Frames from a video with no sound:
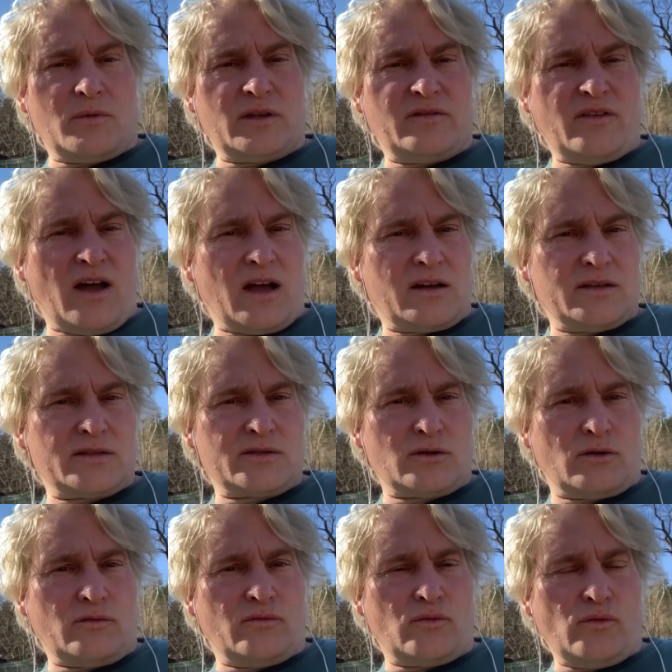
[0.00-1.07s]
Aber die Frage
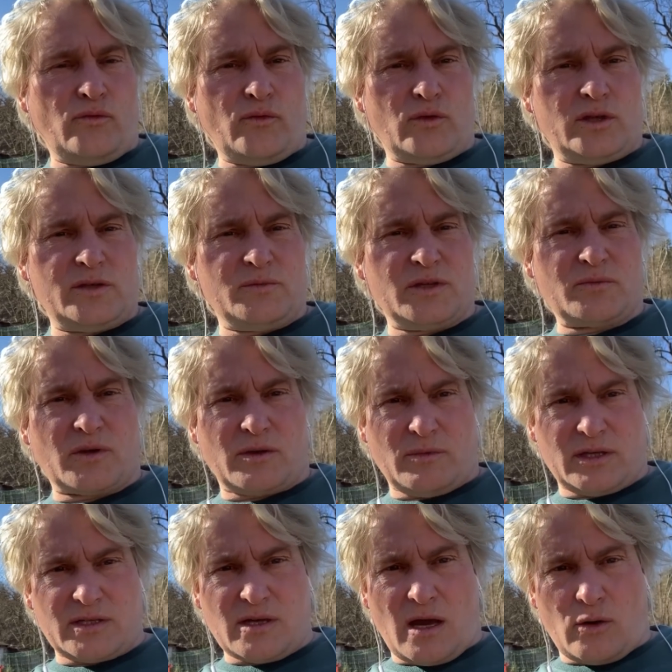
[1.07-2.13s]
ist doch, wo fühle ich mich
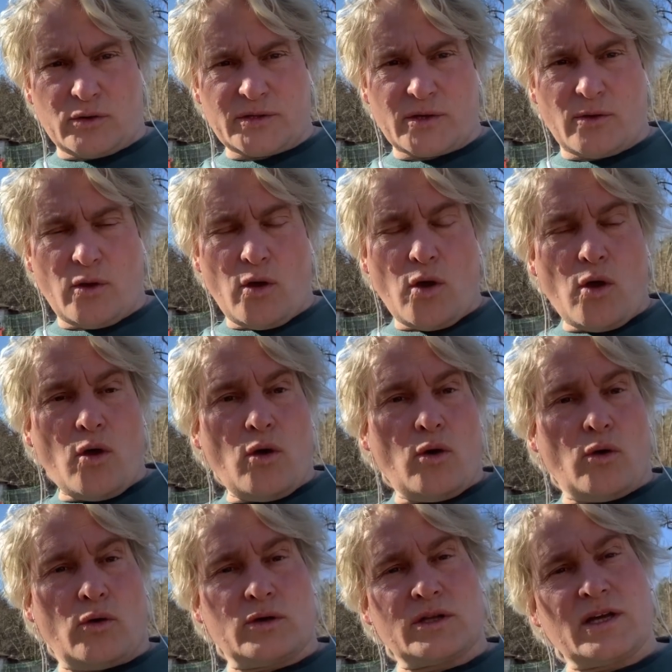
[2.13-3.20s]
primär zu Hause?
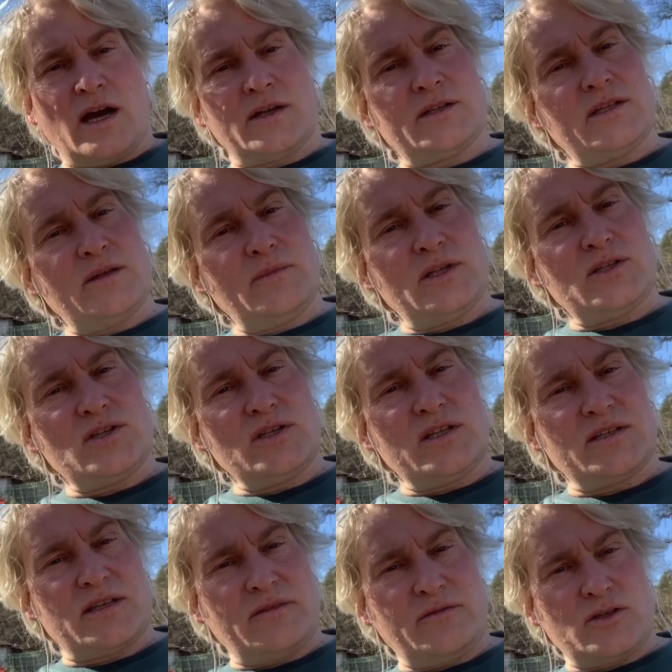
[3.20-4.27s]
Und gerade die
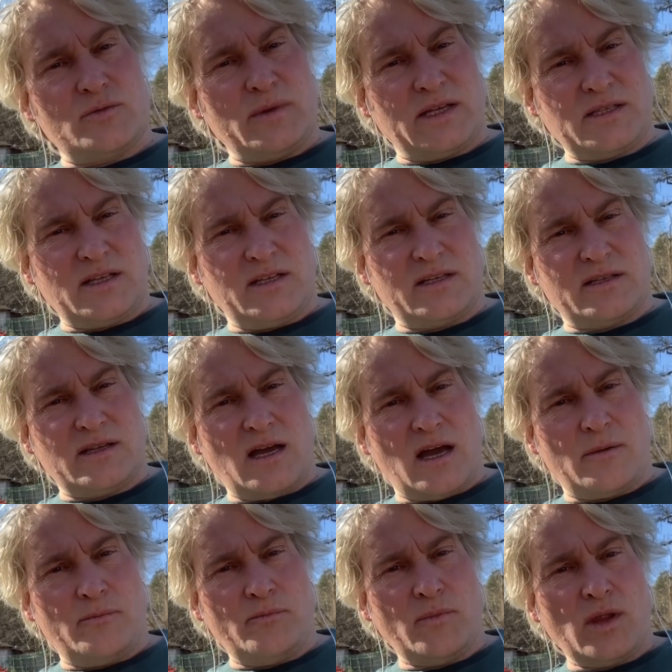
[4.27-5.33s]
Menschen, die sehr viel Schmerz
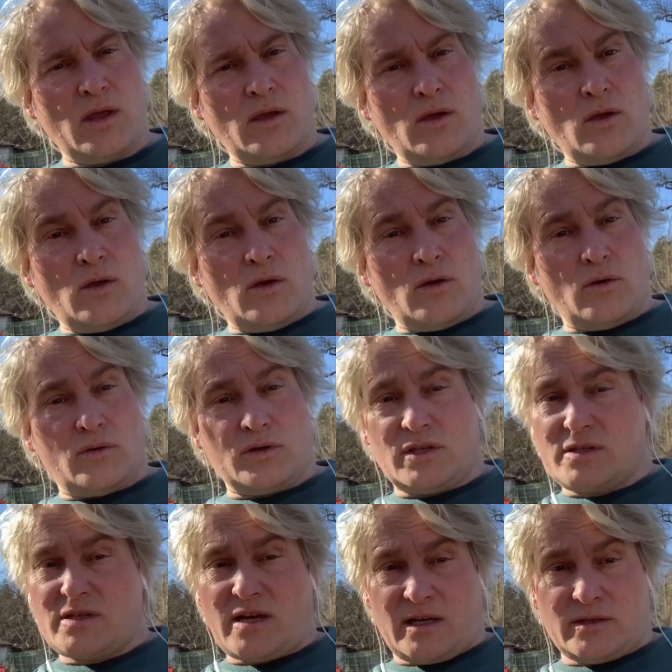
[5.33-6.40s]
erlitten haben,
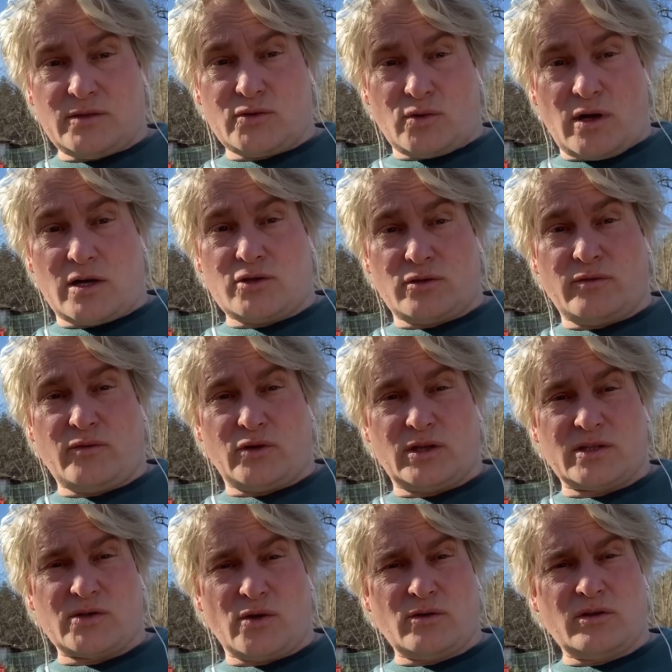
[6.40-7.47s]
und das kann sogar schon
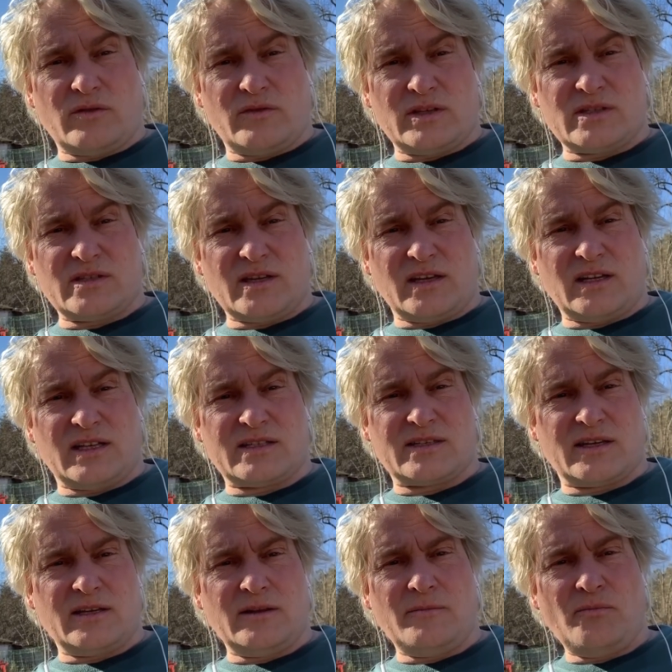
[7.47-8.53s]
vor der Zeugen gewesen sein
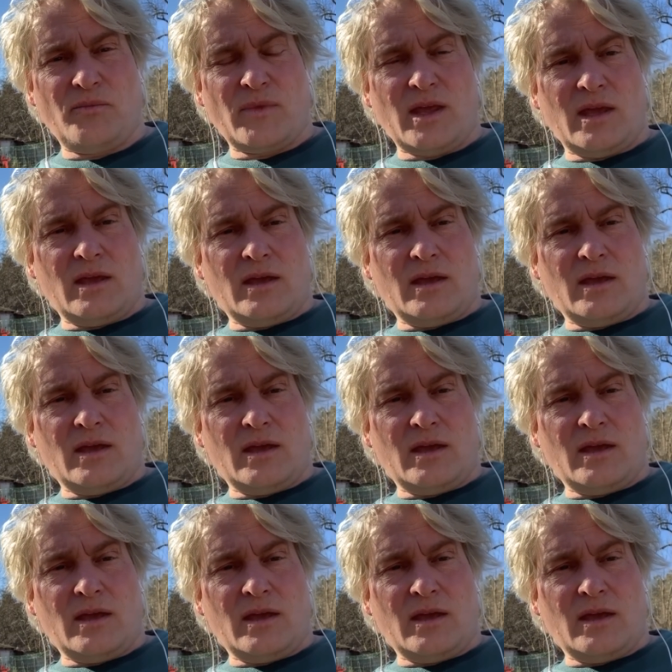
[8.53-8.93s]
als Seele,